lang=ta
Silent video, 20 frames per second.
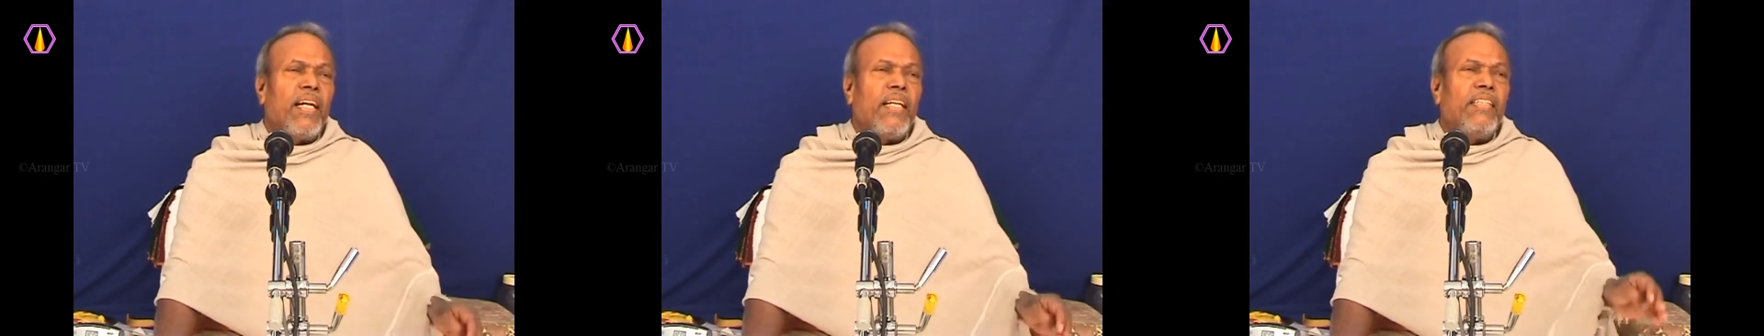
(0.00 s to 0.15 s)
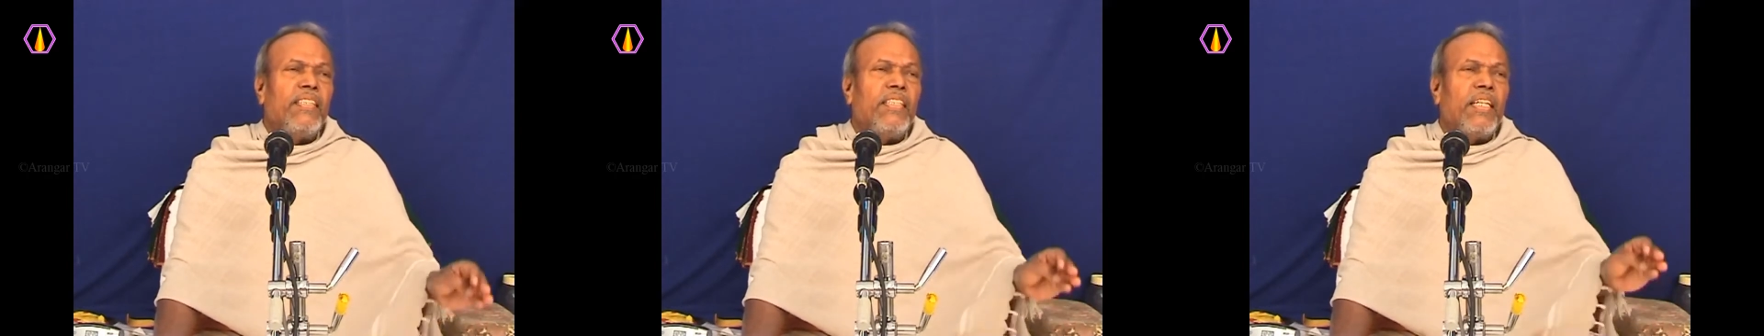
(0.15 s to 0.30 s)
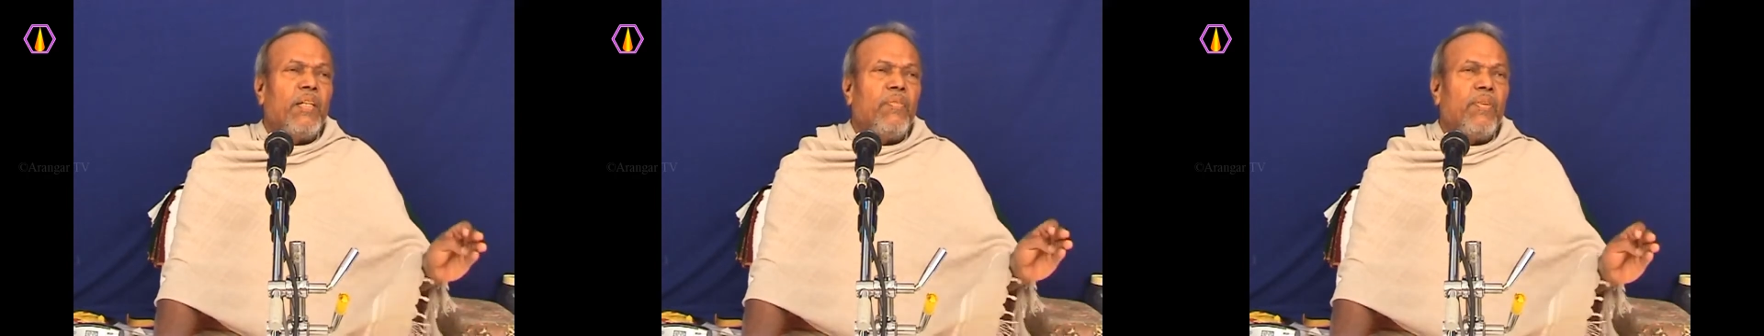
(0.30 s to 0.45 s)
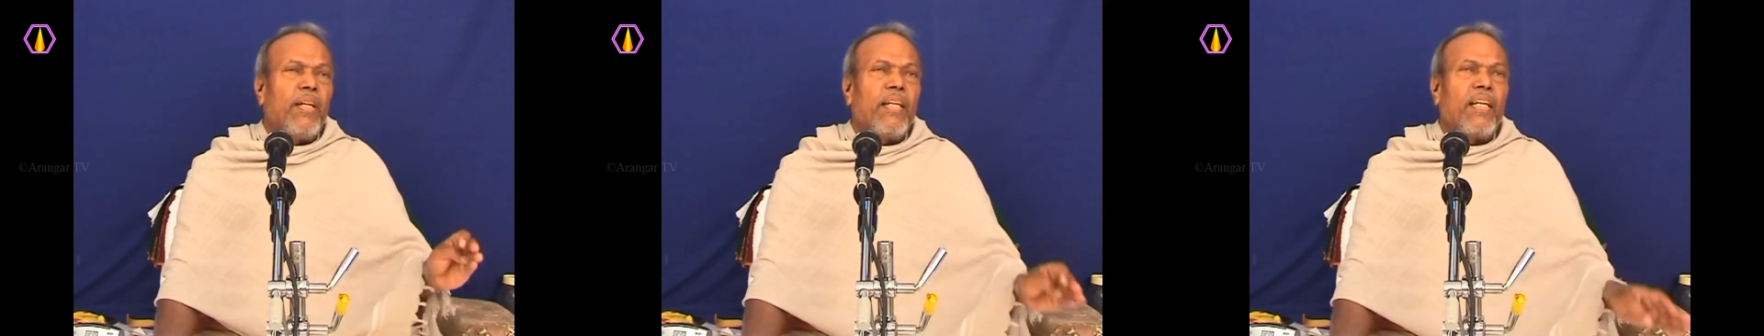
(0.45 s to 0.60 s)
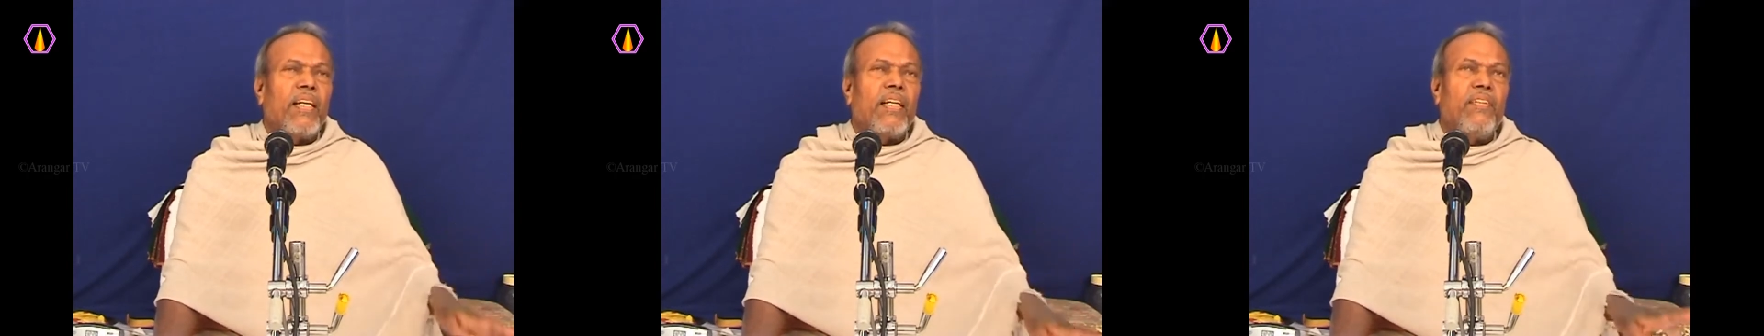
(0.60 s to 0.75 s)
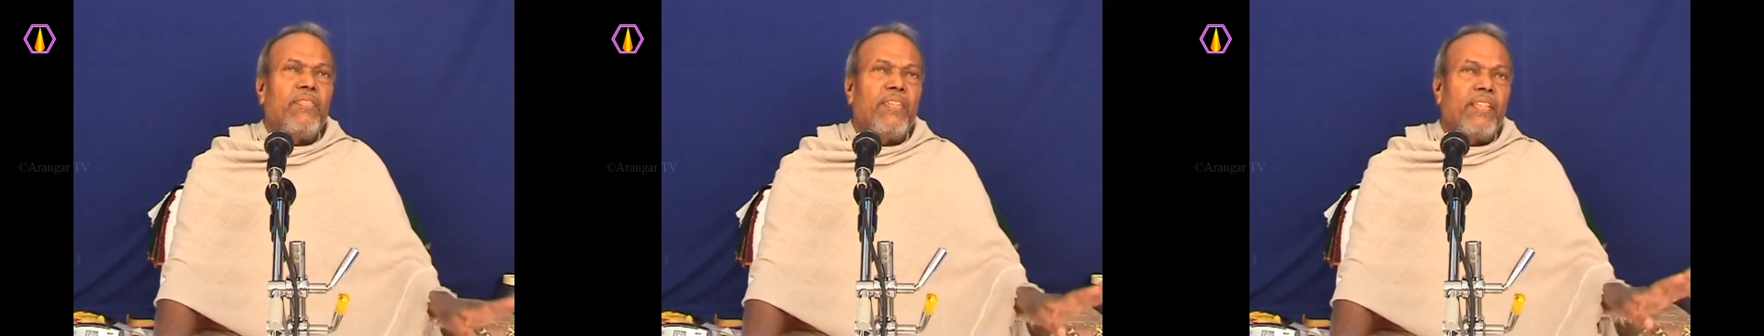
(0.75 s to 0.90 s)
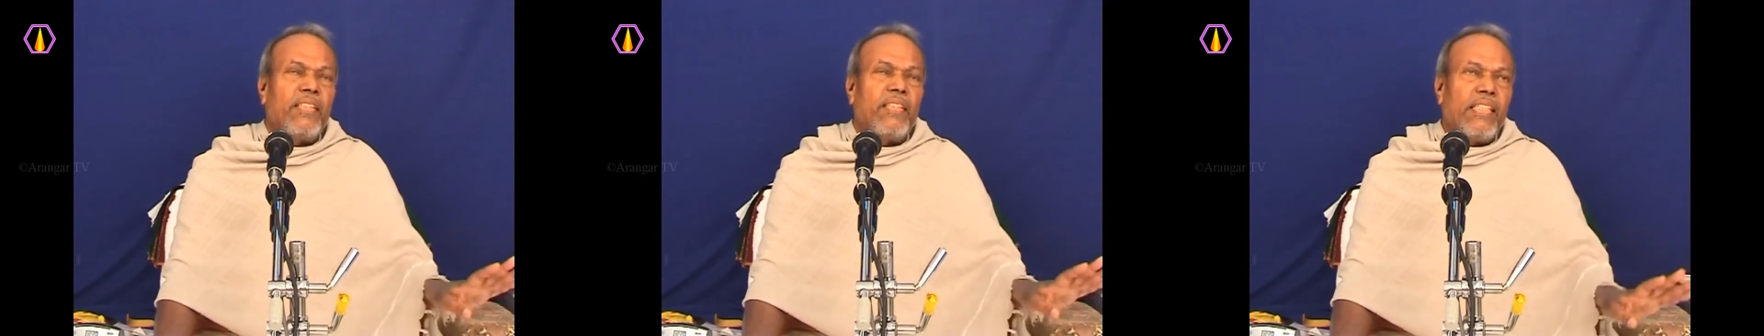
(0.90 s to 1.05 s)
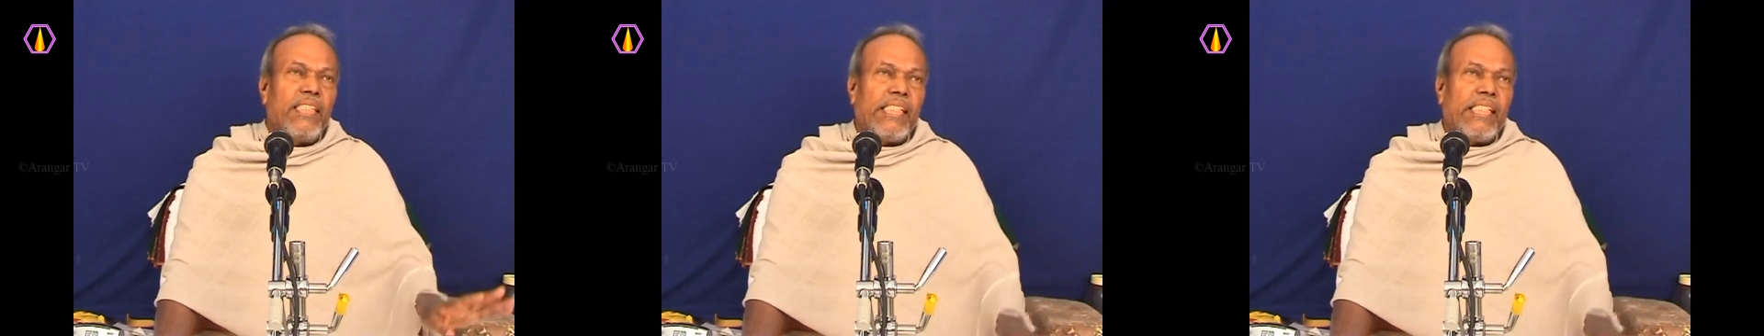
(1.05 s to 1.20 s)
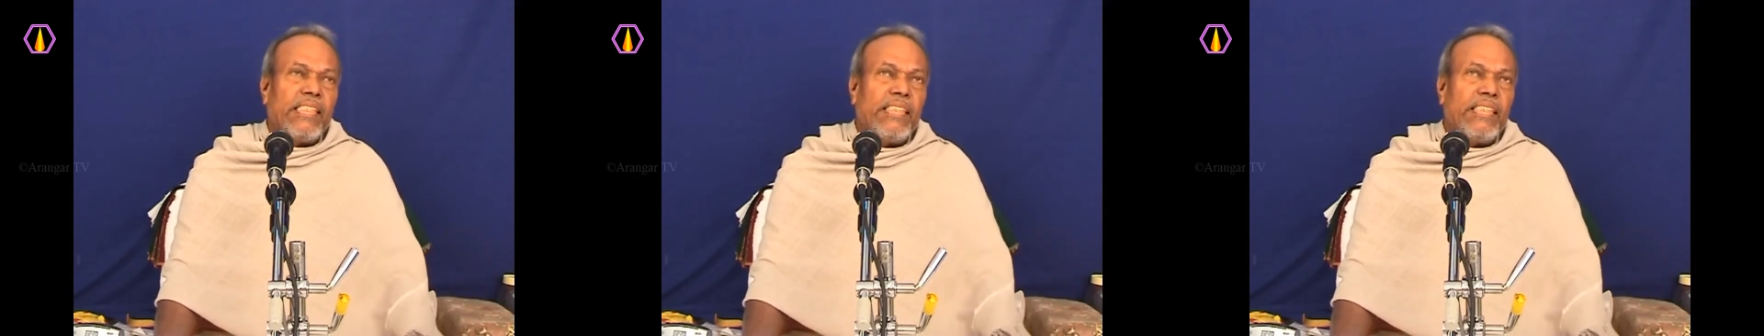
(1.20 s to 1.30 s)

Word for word: நல்லது செய்ய மாட்டார்கள் அவர்கள்